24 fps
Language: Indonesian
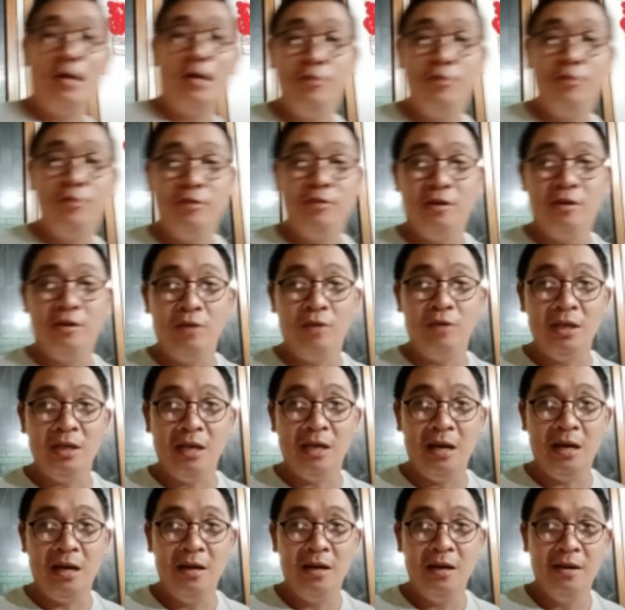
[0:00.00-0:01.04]
dengan kamu
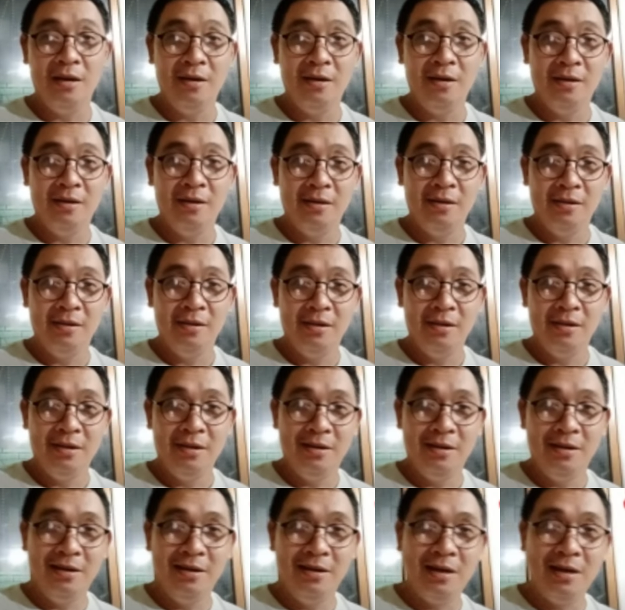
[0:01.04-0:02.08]
gitu aja.
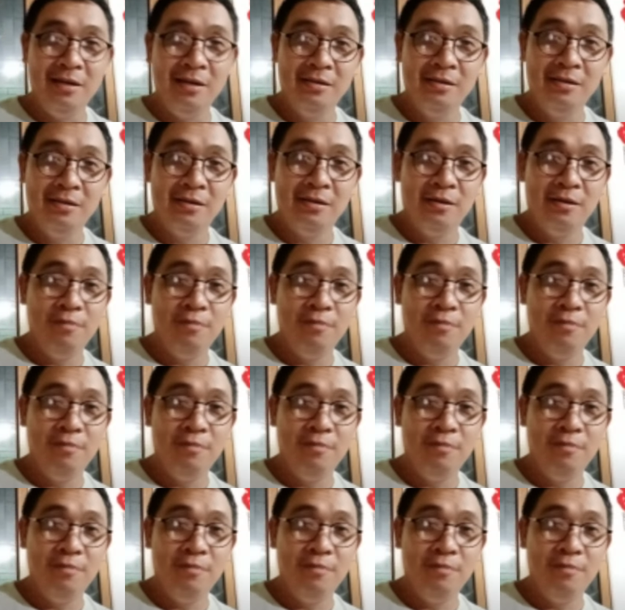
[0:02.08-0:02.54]
Ya kan?